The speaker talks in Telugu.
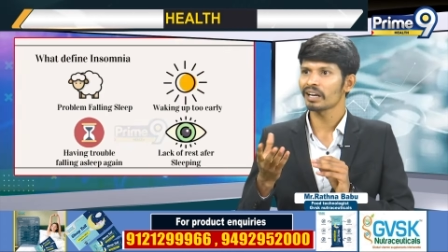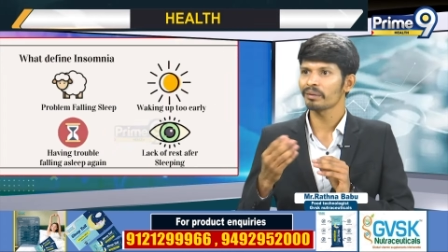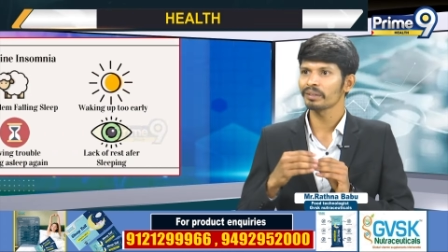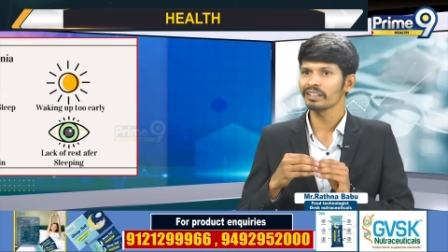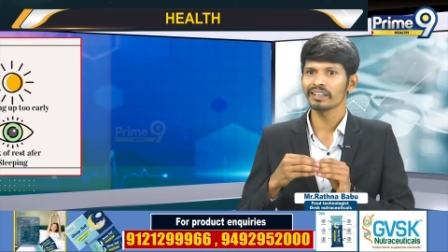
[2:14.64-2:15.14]
చాలా
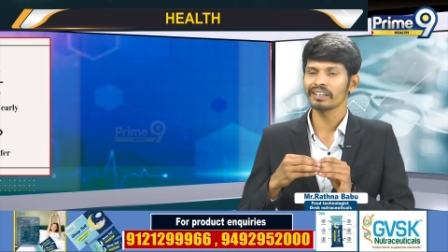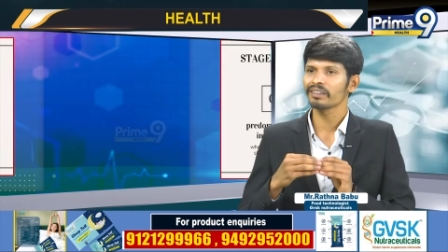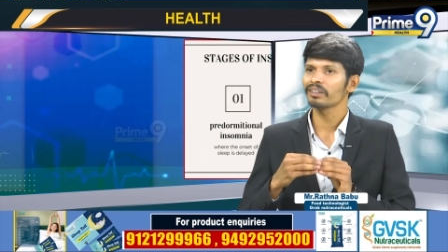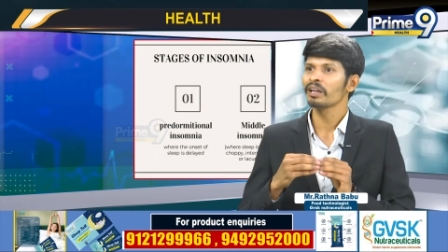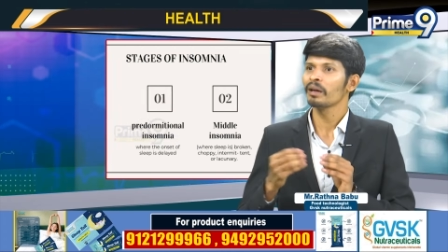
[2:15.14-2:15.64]
మంది
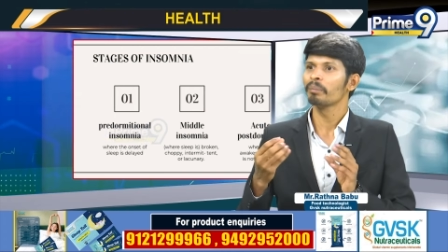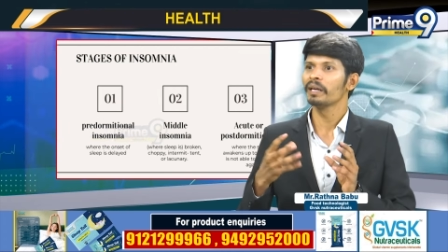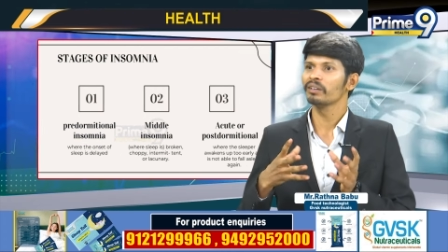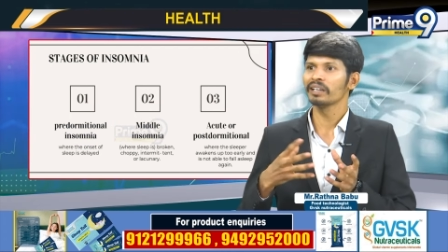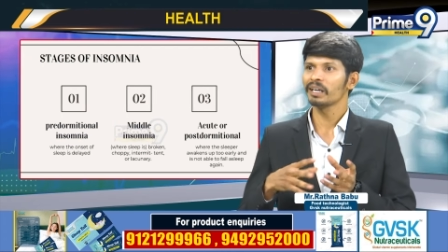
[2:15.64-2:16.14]
అంటారు
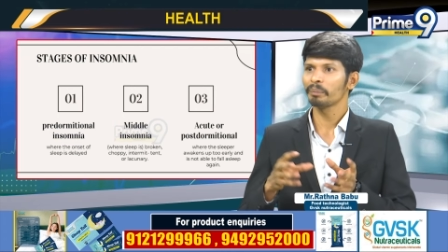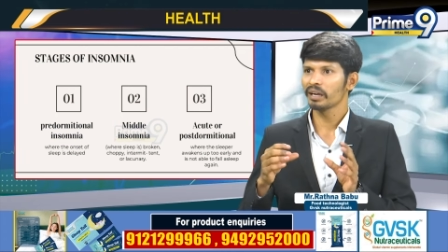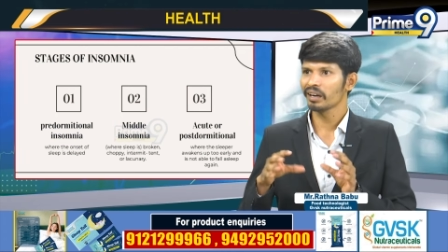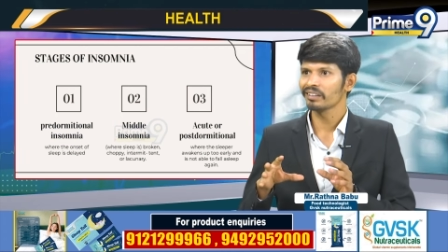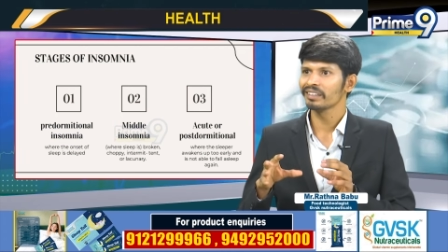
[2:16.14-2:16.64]
పెరుగు నైట్
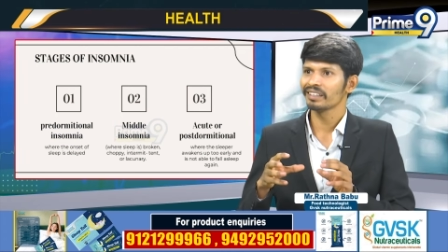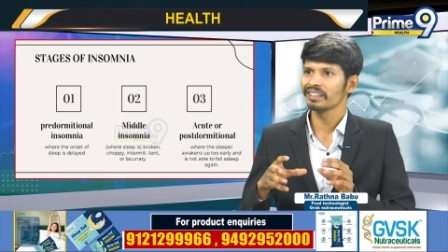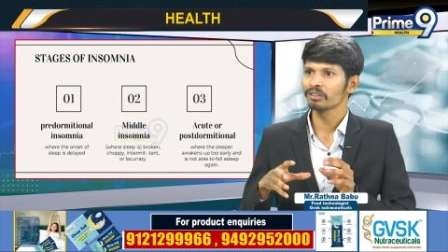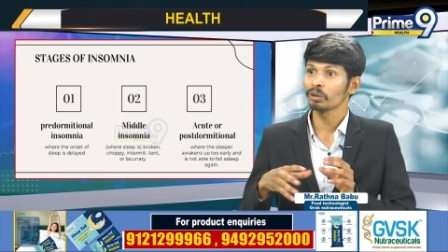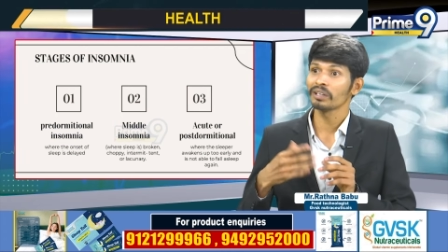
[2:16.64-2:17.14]
పెరగనం
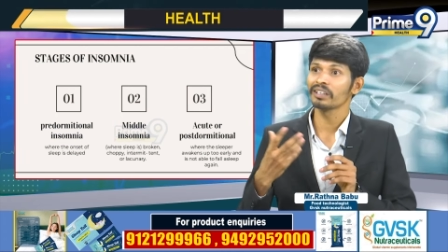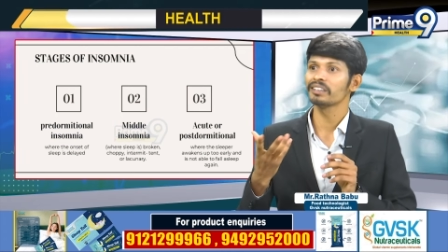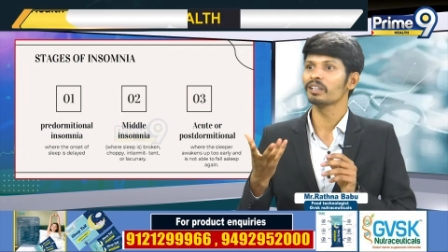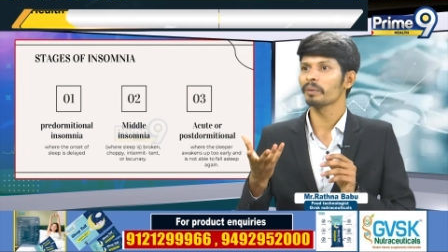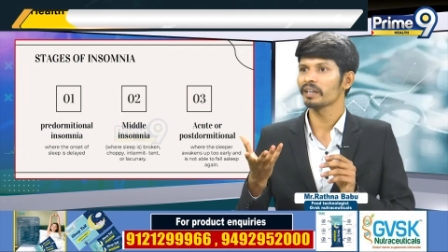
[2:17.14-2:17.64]
తినండి తొందరగా
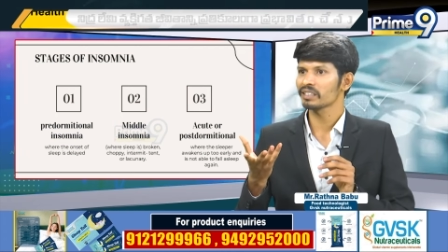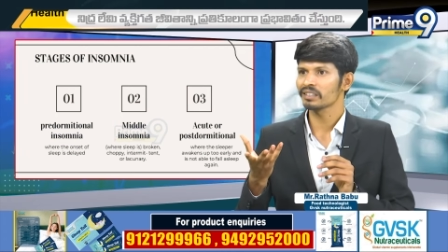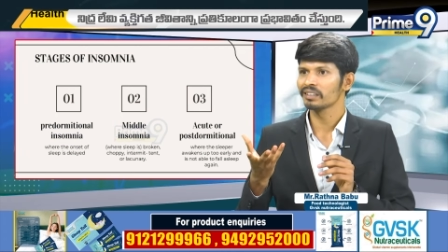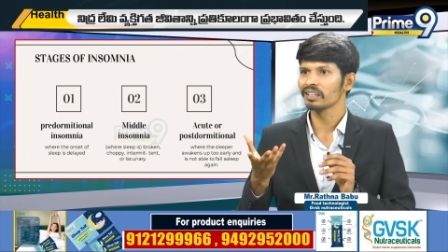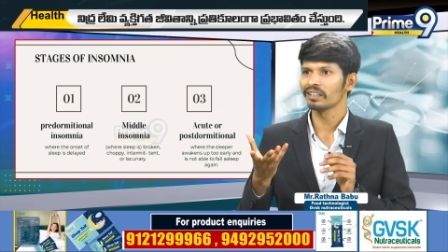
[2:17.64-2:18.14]
నిద్ర
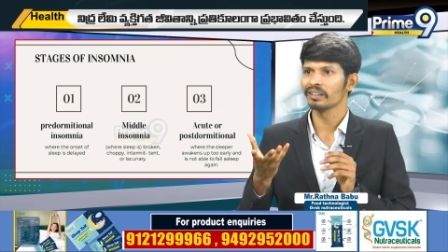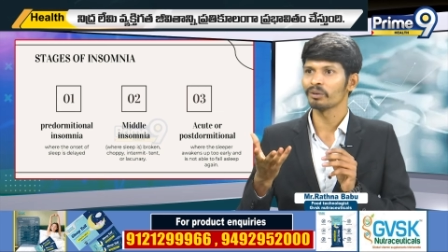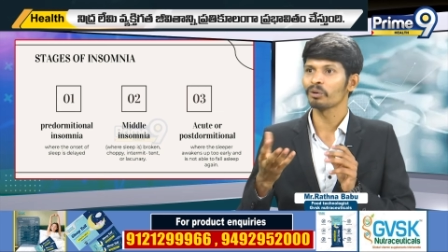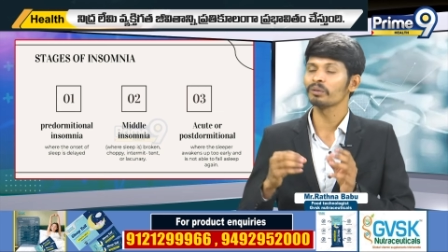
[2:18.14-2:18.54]
పట్టేస్తుంది అంటారు hmm.